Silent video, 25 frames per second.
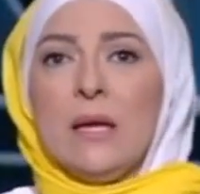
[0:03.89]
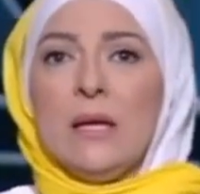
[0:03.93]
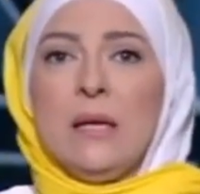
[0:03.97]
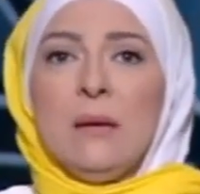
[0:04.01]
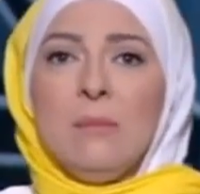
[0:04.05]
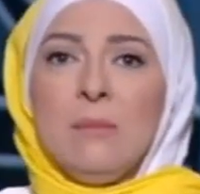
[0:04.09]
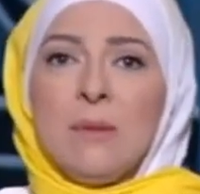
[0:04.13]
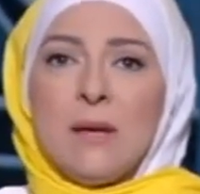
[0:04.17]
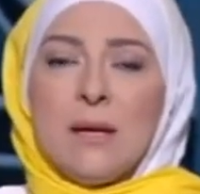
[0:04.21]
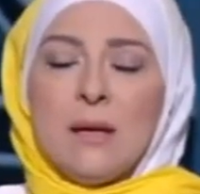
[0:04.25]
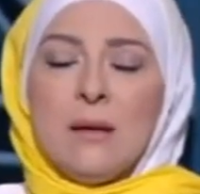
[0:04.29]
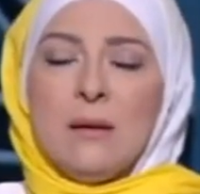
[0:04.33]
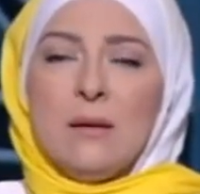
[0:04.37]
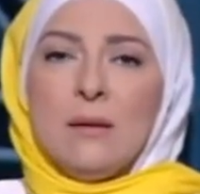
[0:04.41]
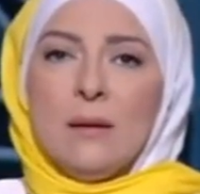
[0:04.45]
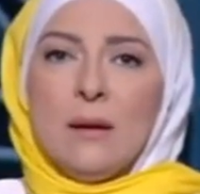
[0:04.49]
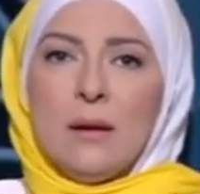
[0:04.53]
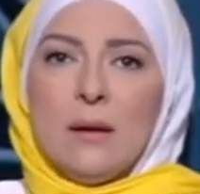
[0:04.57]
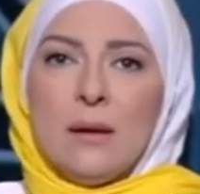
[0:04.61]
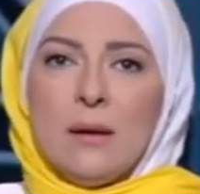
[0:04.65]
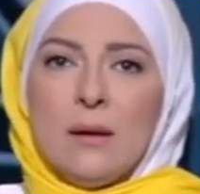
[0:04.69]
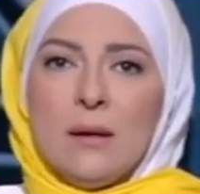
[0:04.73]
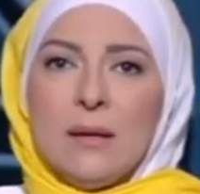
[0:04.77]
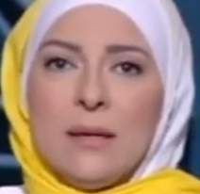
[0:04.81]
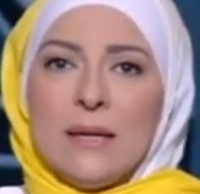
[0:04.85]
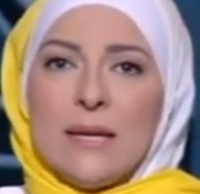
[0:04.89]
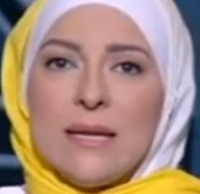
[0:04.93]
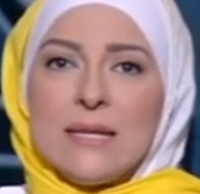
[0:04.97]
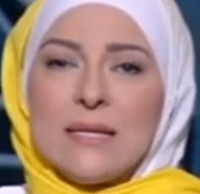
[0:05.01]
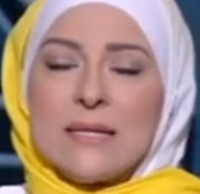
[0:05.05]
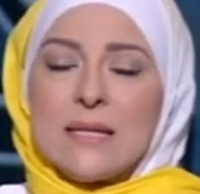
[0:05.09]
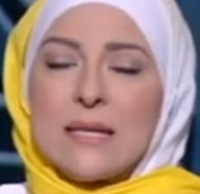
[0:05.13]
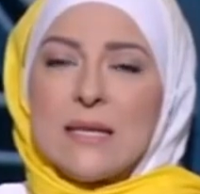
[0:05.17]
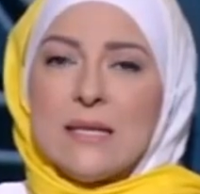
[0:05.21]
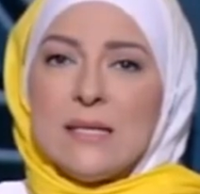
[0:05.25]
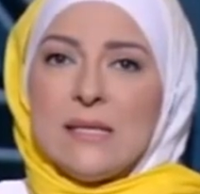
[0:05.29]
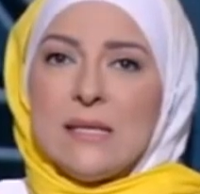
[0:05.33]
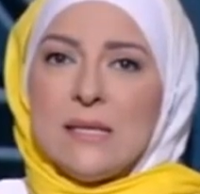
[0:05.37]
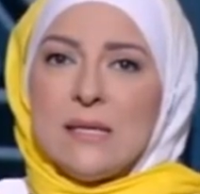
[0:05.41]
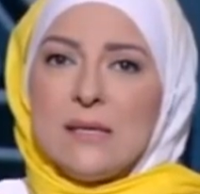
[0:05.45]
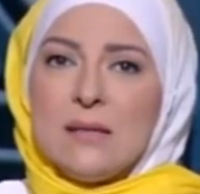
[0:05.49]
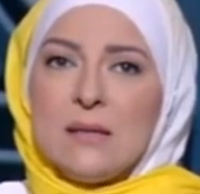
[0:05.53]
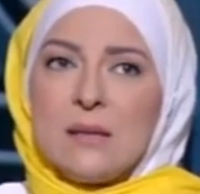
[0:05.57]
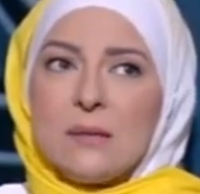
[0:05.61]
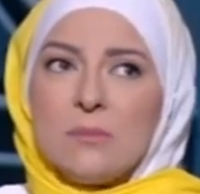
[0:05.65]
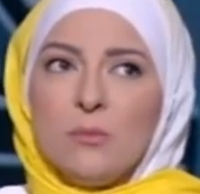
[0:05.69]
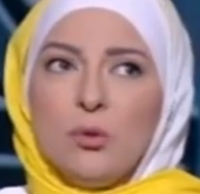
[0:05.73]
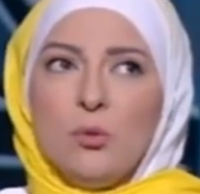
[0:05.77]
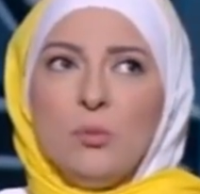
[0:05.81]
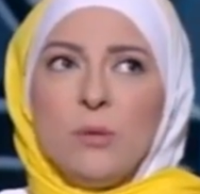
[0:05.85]
يمكن آه، ناس
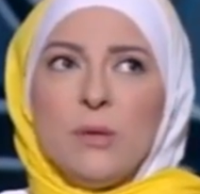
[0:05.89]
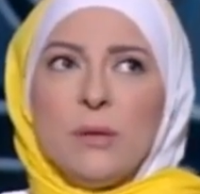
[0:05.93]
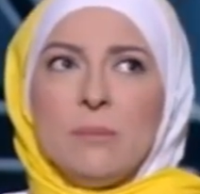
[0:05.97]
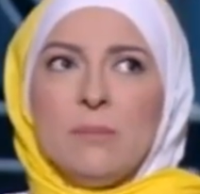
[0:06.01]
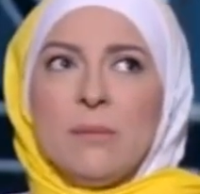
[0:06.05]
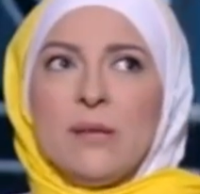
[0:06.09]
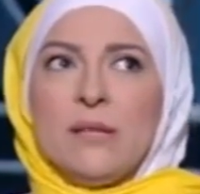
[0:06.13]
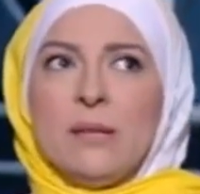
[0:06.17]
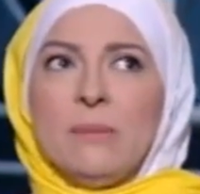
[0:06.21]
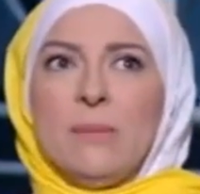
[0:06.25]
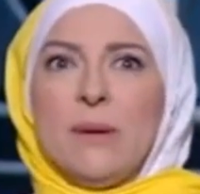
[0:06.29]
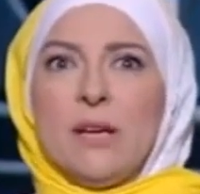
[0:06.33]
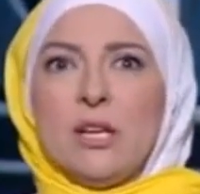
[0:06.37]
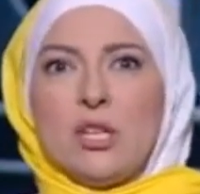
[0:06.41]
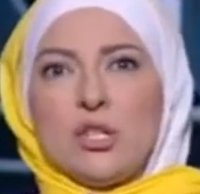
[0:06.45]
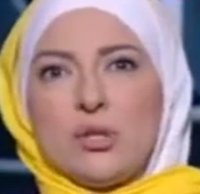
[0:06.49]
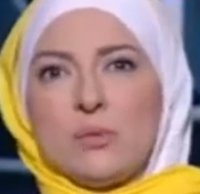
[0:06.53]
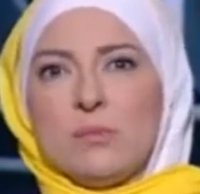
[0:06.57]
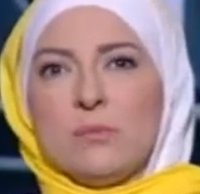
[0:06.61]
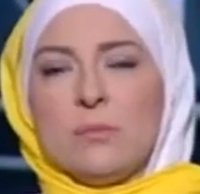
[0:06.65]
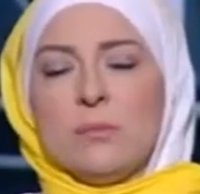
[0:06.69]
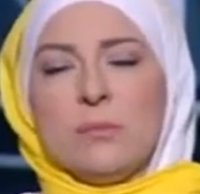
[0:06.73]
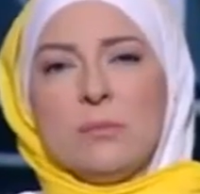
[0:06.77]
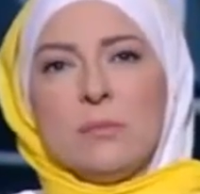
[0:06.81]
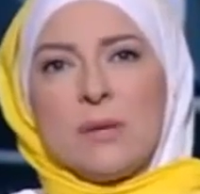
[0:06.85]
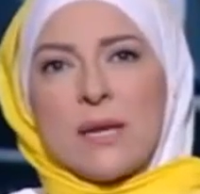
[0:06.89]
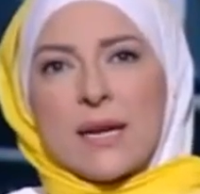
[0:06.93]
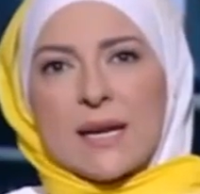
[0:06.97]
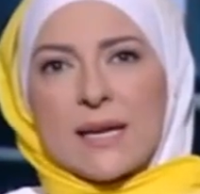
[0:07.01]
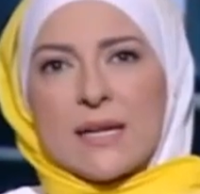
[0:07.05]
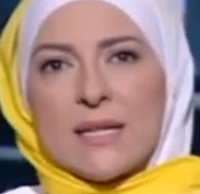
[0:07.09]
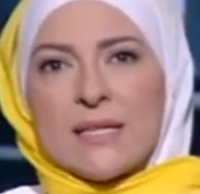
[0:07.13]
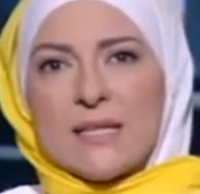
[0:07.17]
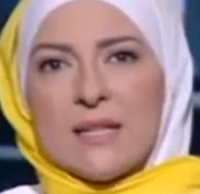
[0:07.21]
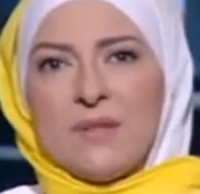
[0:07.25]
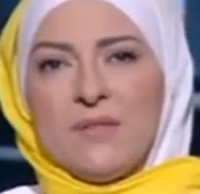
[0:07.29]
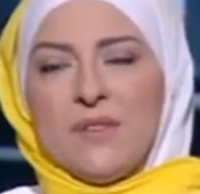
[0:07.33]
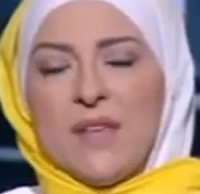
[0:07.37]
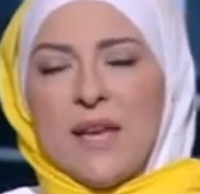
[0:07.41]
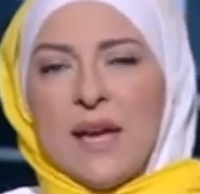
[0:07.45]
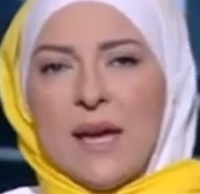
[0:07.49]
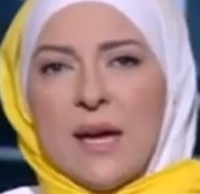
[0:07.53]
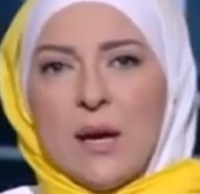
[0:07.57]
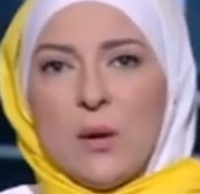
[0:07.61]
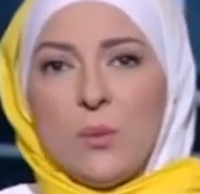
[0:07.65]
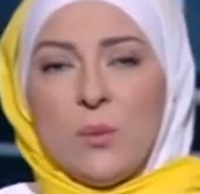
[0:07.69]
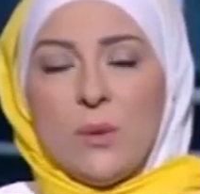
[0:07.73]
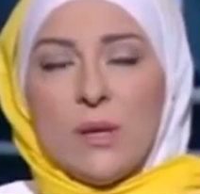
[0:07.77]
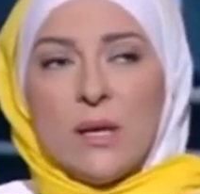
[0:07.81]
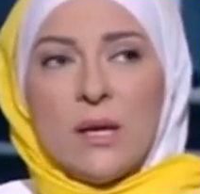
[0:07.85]
كتير ممكن ما تبقاش مركزه
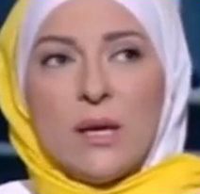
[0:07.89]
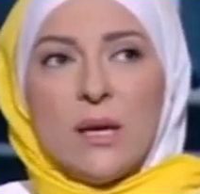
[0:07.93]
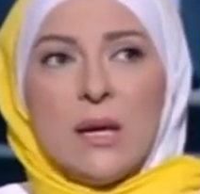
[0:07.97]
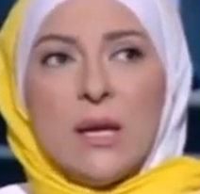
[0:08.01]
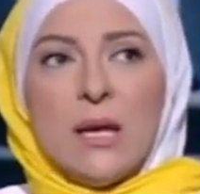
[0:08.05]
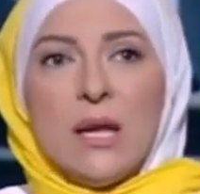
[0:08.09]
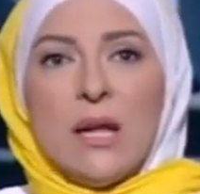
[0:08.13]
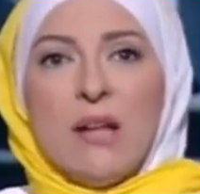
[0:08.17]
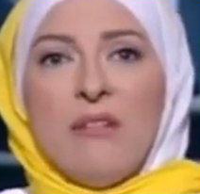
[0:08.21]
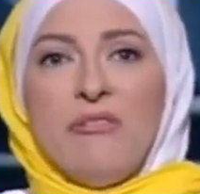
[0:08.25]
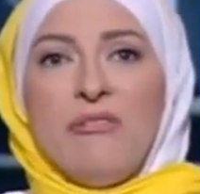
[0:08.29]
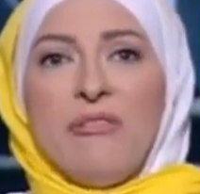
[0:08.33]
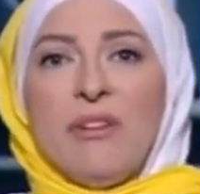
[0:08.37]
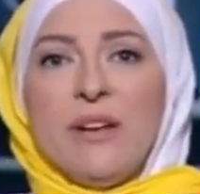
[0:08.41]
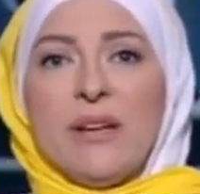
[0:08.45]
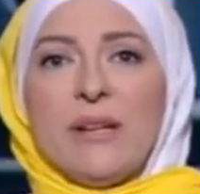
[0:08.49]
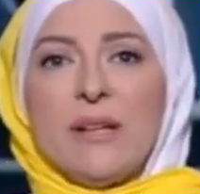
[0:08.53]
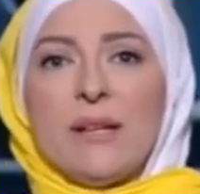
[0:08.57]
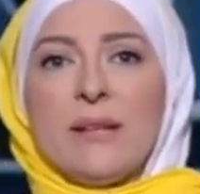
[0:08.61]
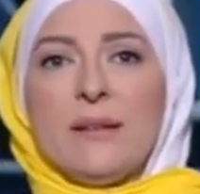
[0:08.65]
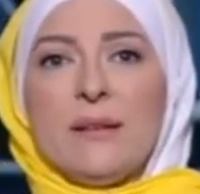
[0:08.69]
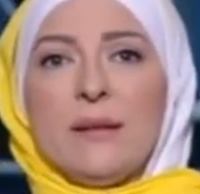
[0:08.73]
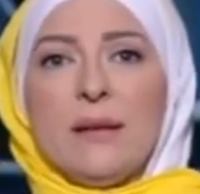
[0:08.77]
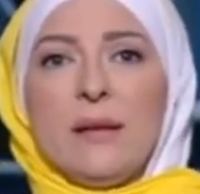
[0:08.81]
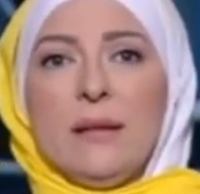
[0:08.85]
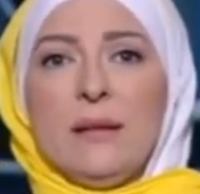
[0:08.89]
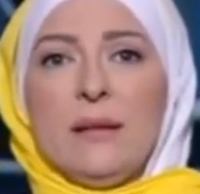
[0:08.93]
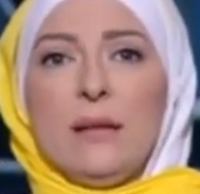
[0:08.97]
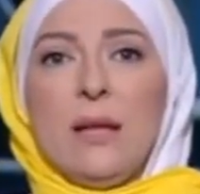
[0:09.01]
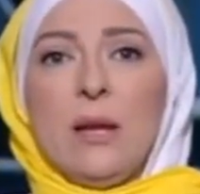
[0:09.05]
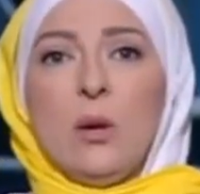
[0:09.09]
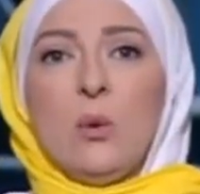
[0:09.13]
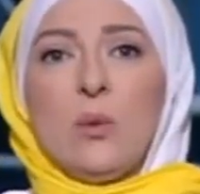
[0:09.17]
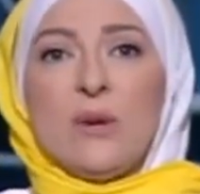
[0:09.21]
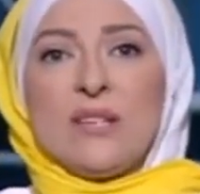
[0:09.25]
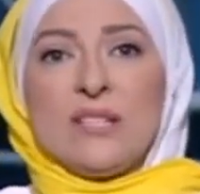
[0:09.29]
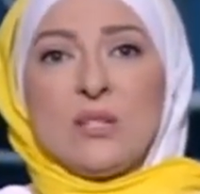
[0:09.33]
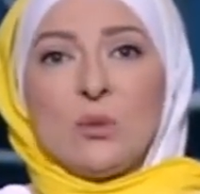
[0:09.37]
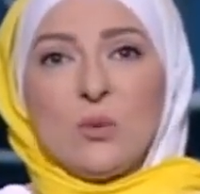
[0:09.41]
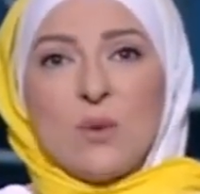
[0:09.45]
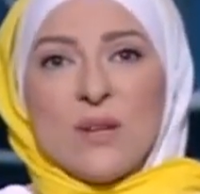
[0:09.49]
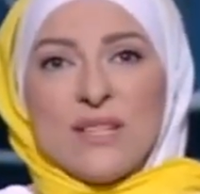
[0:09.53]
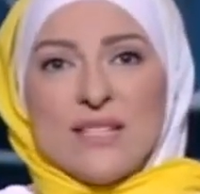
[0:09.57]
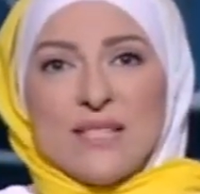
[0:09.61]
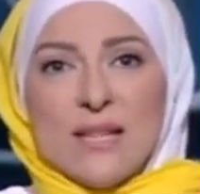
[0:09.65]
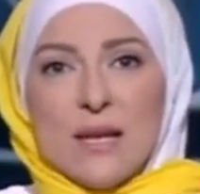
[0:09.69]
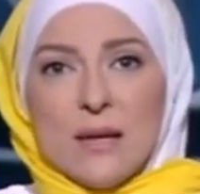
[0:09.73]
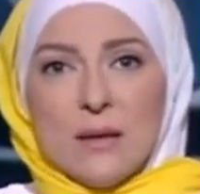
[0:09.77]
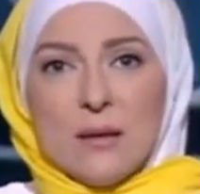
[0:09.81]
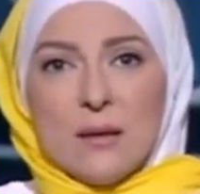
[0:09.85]
فيها قوي فكره ان
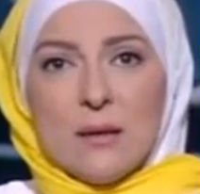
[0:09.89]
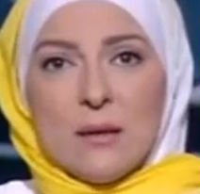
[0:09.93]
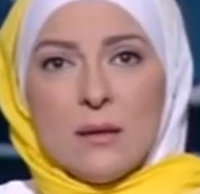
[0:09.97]
الوسوسه